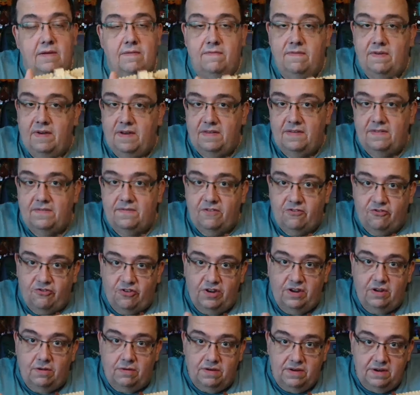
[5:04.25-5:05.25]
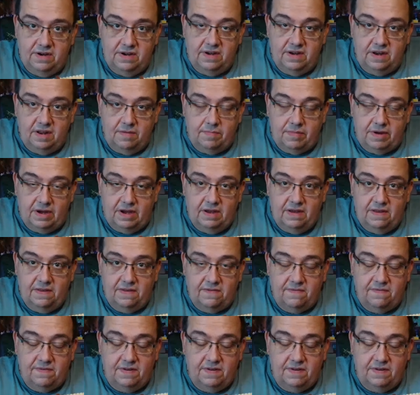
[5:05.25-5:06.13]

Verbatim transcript: was wahrscheinlich noch nicht dabei ist,